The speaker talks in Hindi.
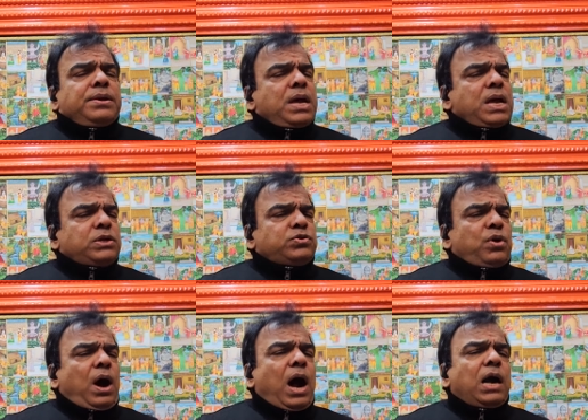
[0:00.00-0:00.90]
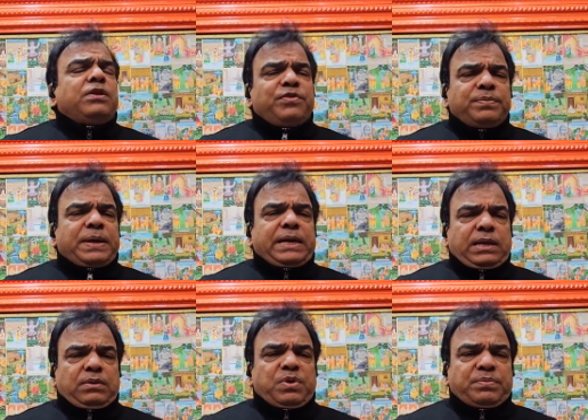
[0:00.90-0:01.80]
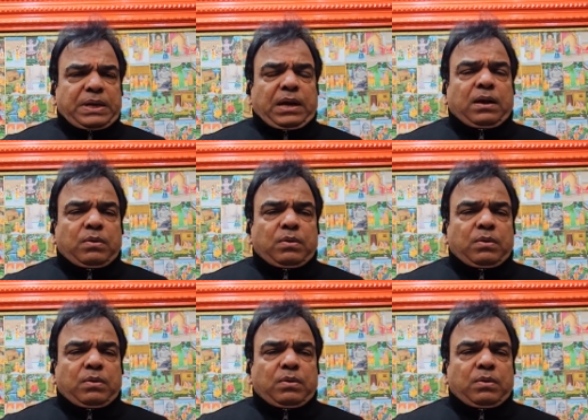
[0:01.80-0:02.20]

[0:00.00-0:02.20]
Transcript: ये 108वीं पेंटिंग में बना रहा